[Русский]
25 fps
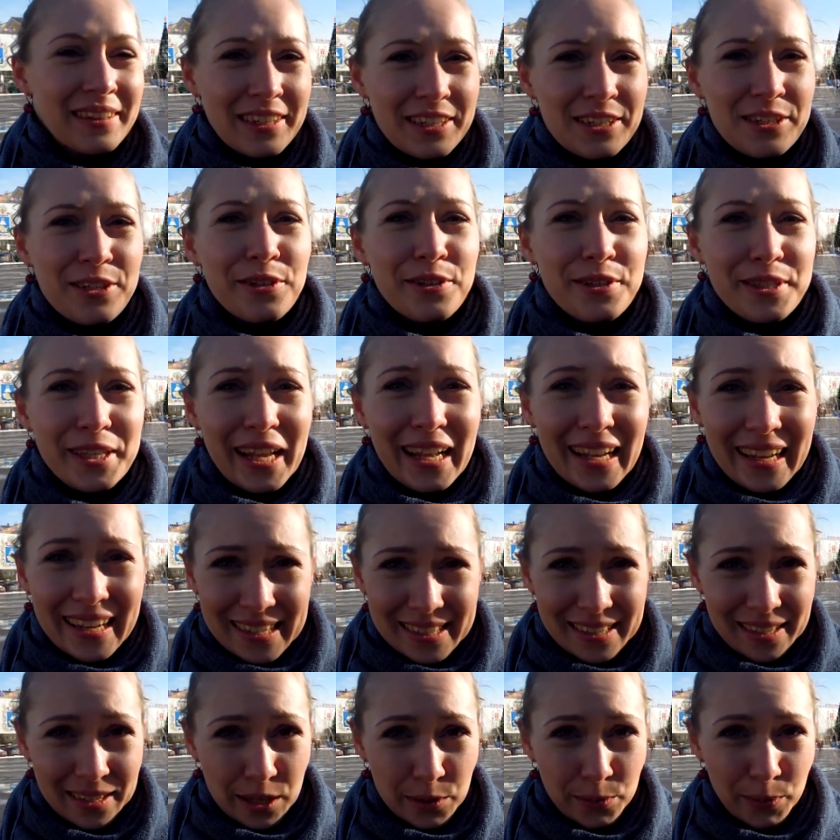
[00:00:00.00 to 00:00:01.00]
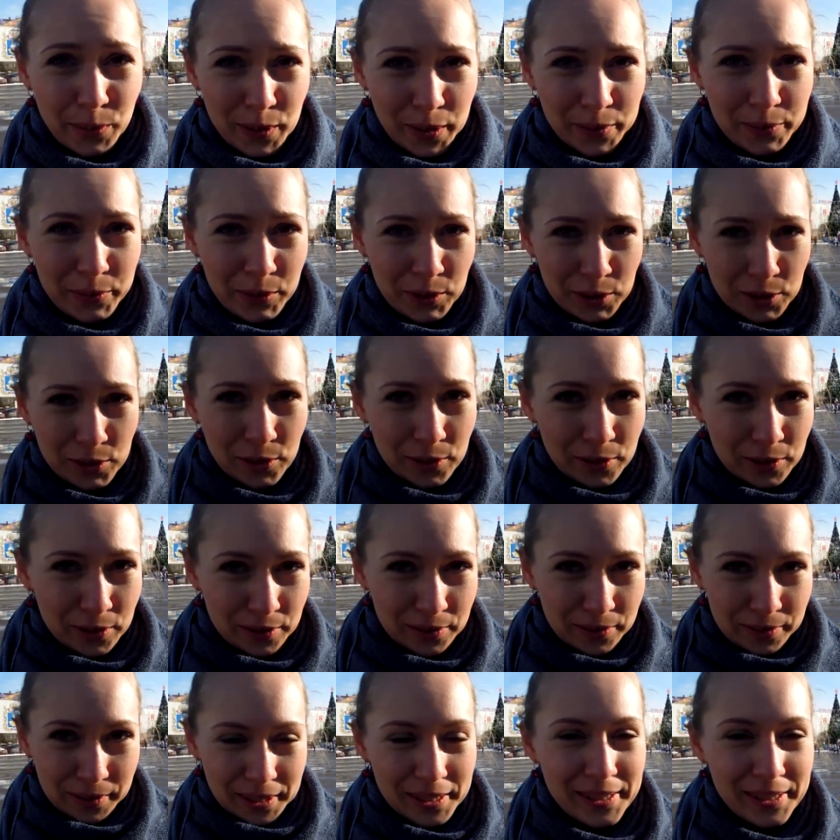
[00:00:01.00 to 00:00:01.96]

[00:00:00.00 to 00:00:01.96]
ты еще залезешь, потому что